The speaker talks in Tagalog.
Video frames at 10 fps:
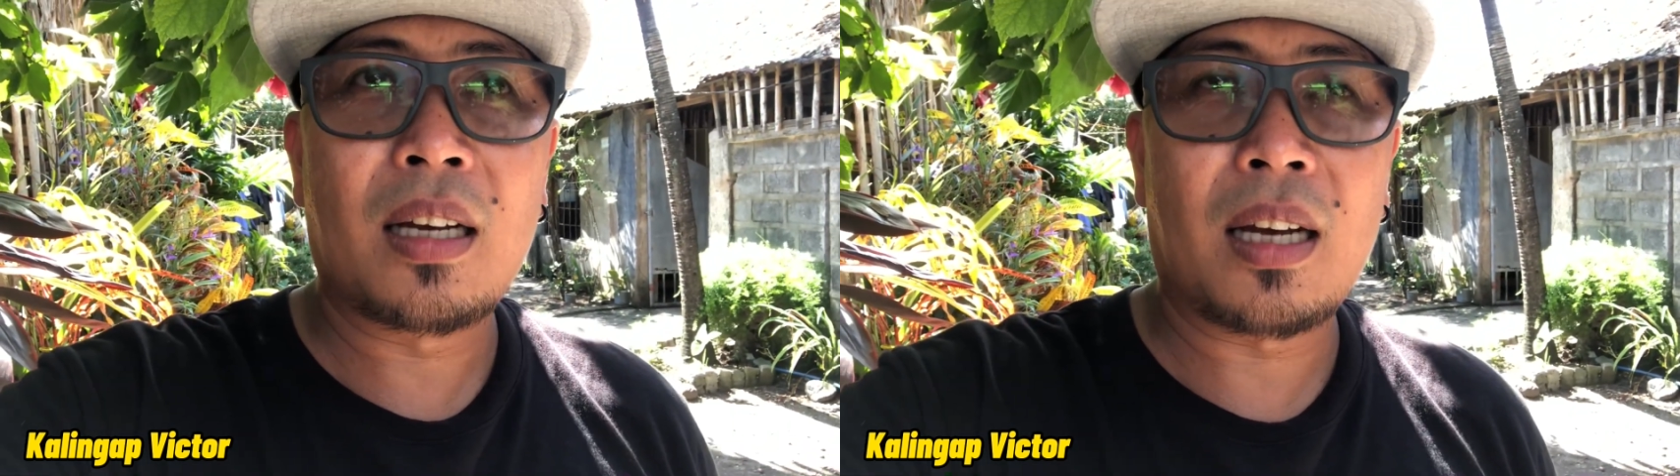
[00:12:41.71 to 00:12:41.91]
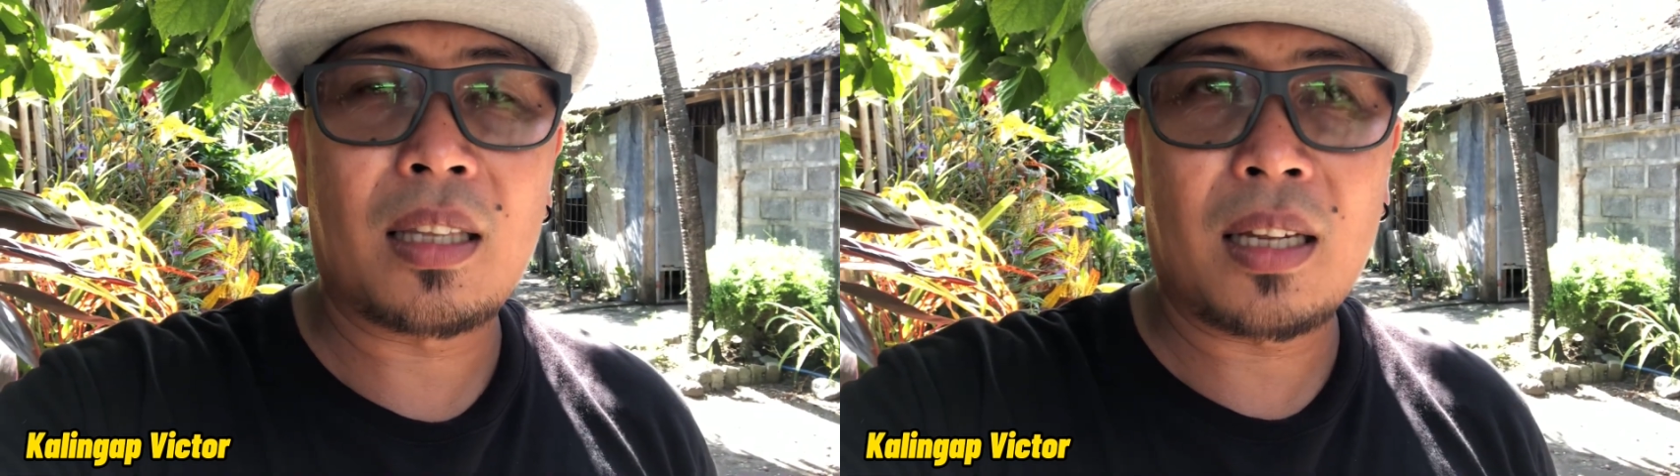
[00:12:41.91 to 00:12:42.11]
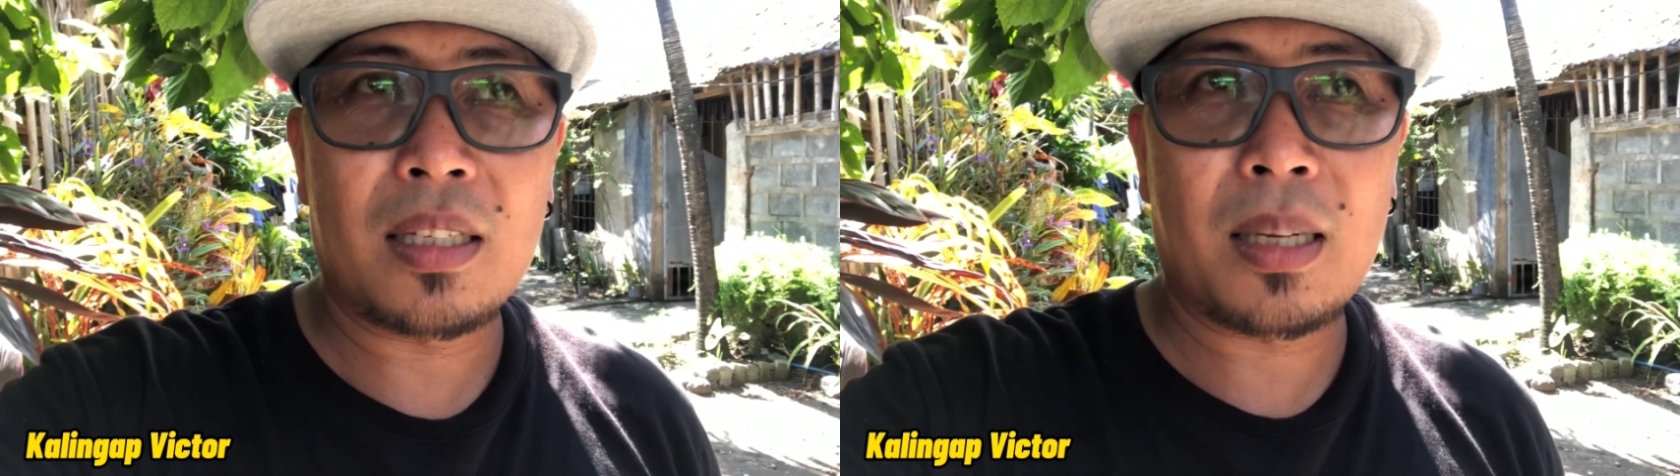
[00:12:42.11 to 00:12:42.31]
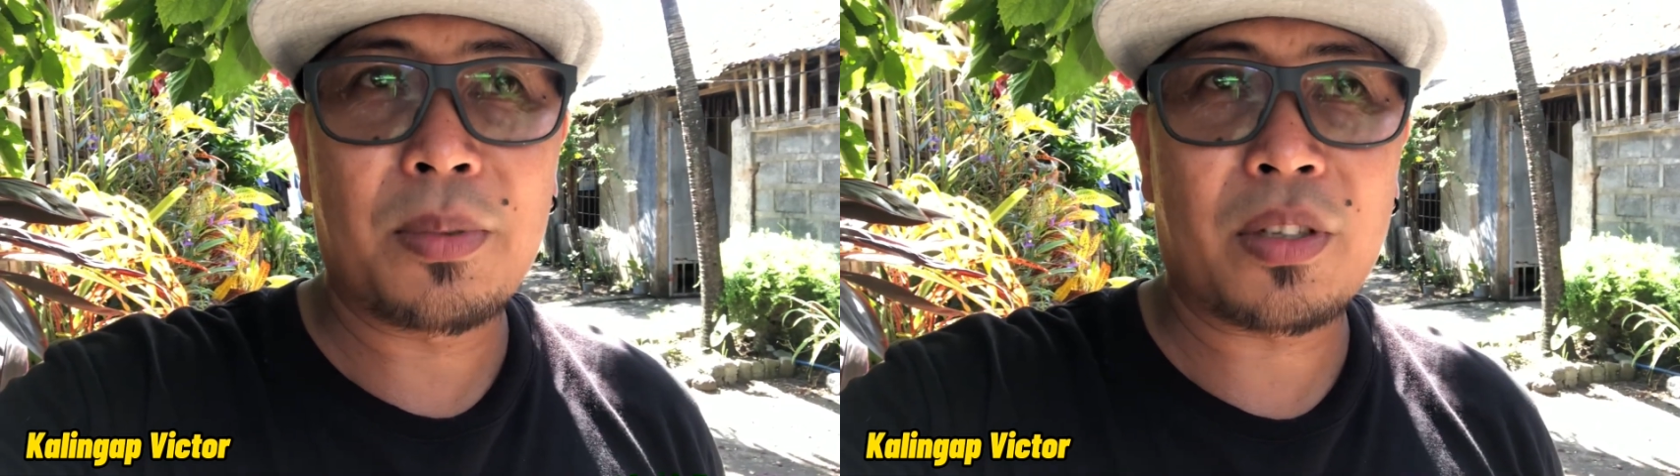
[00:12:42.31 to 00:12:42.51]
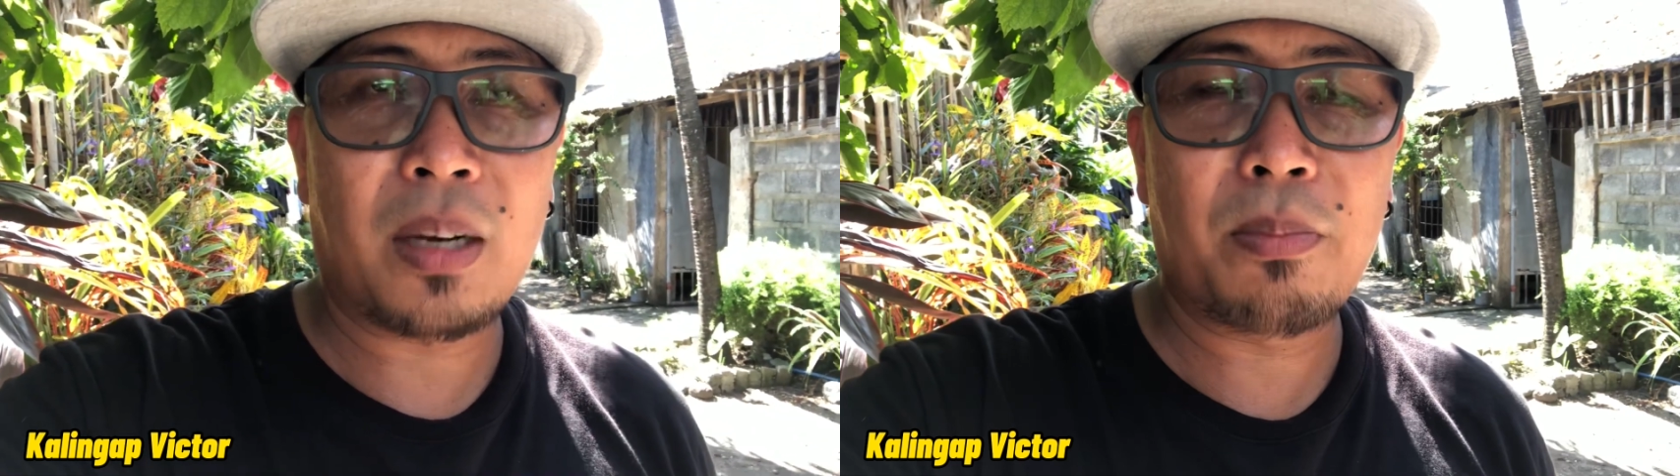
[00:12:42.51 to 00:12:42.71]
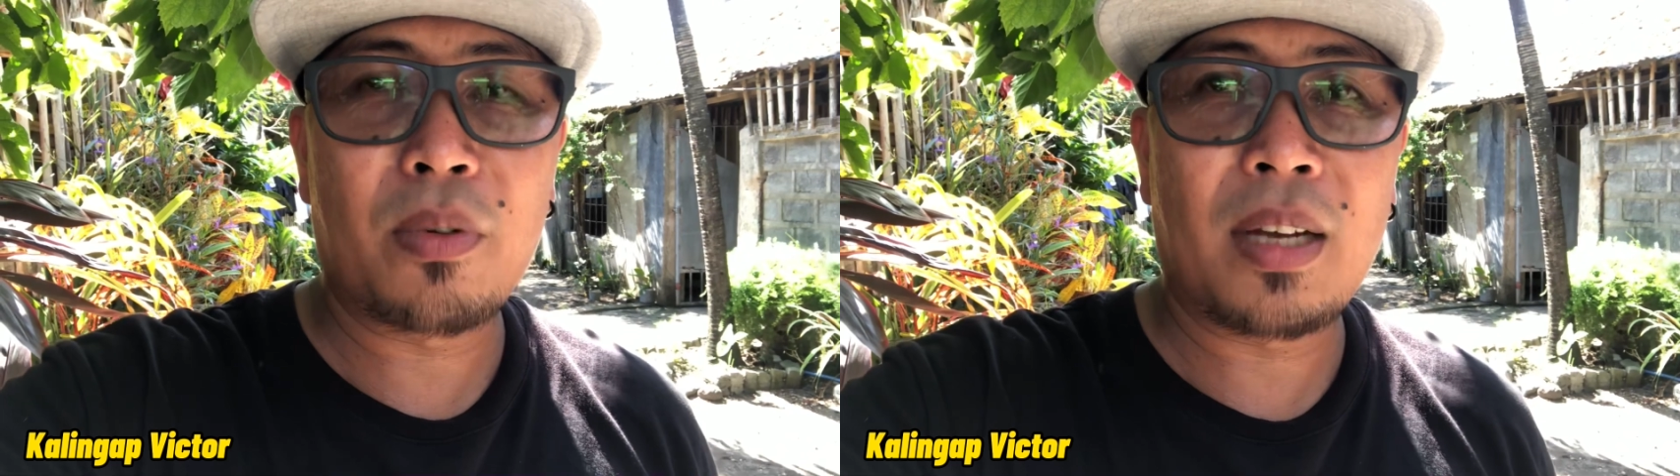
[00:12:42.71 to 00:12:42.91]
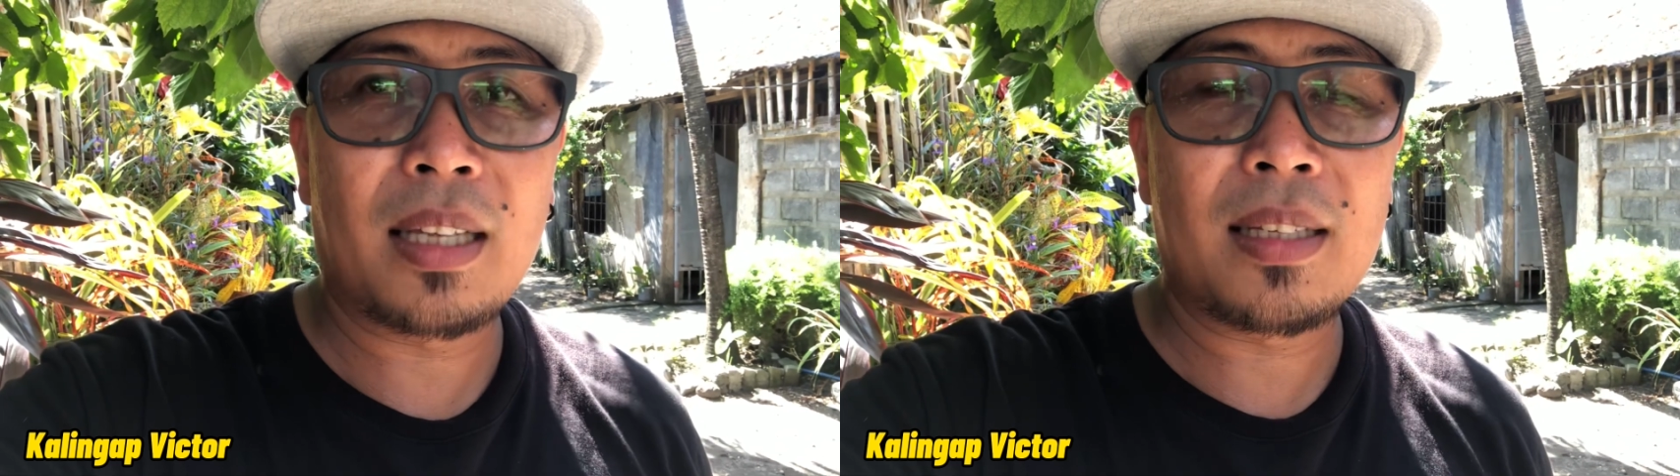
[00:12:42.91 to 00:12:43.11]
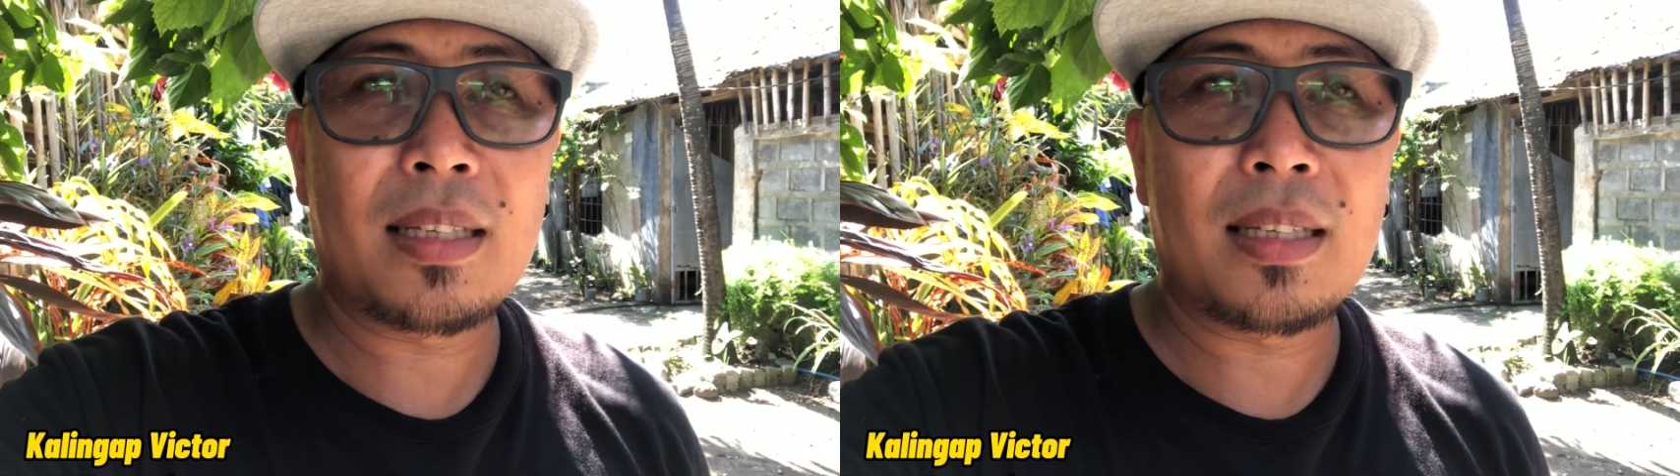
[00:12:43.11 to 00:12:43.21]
at uh, subscribe po natin